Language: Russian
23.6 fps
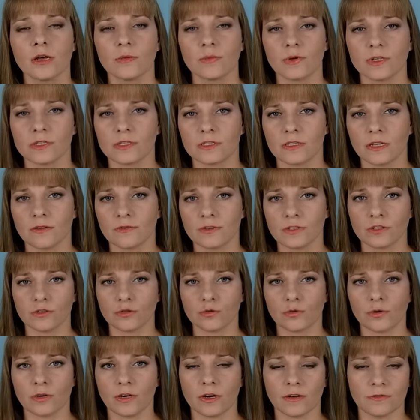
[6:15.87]
представится
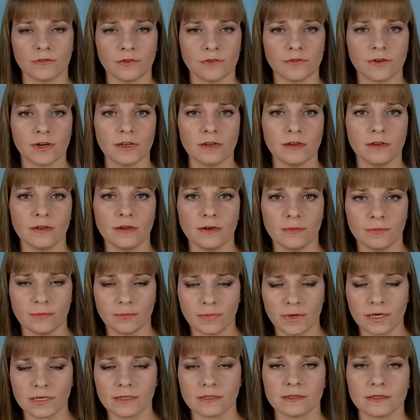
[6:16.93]
только в
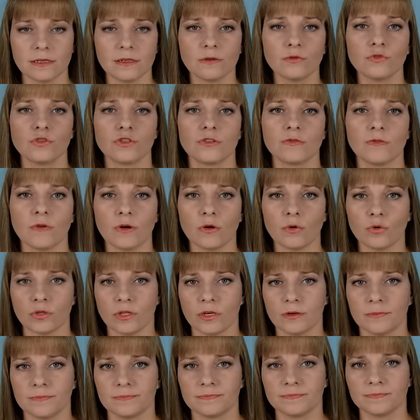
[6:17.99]
феврале-марте следующего
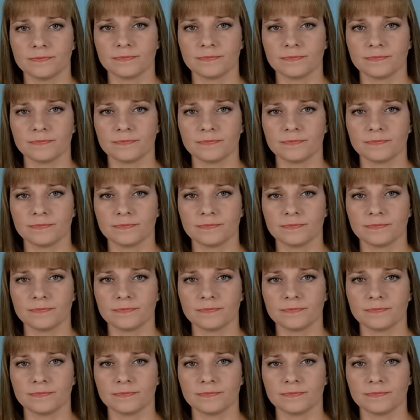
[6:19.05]
года.